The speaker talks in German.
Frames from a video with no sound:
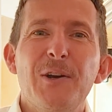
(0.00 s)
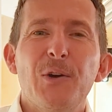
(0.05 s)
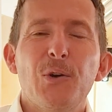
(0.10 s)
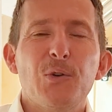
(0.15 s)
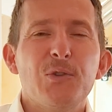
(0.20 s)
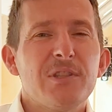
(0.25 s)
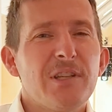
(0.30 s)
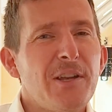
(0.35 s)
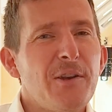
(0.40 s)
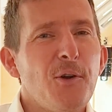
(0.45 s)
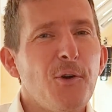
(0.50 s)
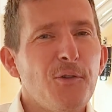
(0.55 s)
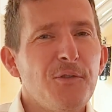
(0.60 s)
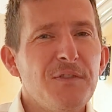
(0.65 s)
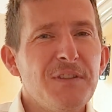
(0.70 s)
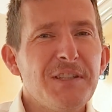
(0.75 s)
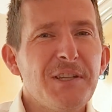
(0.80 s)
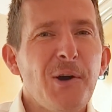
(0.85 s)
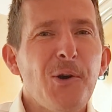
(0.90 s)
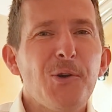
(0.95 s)
und dann
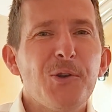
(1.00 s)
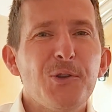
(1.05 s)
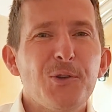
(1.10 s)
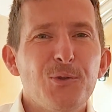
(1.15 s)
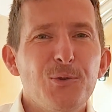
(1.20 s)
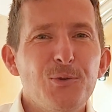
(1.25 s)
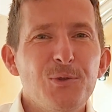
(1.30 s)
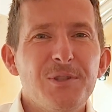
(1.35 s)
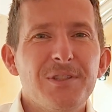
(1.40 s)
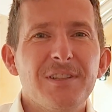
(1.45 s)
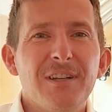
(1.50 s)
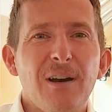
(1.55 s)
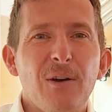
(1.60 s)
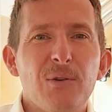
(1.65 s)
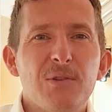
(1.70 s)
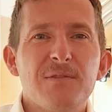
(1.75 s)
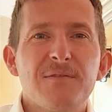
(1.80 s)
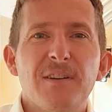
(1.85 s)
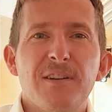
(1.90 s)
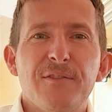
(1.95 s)
hoffentlich auch eine gute
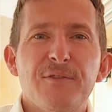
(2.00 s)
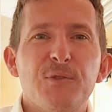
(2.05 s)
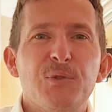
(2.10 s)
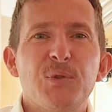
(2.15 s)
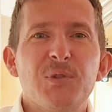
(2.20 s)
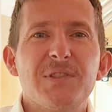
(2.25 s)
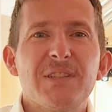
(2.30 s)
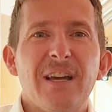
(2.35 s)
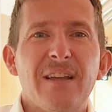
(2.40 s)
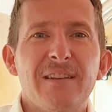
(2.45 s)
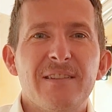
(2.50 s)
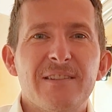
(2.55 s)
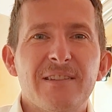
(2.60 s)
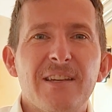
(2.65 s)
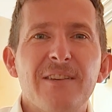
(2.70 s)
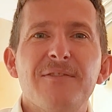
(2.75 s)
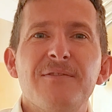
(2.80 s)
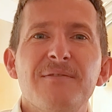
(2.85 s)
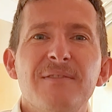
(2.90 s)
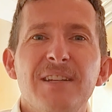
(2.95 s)
Auswahl für uns alle
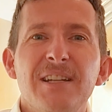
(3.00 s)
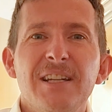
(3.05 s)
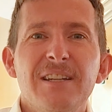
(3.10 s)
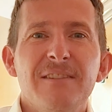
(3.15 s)
treffen.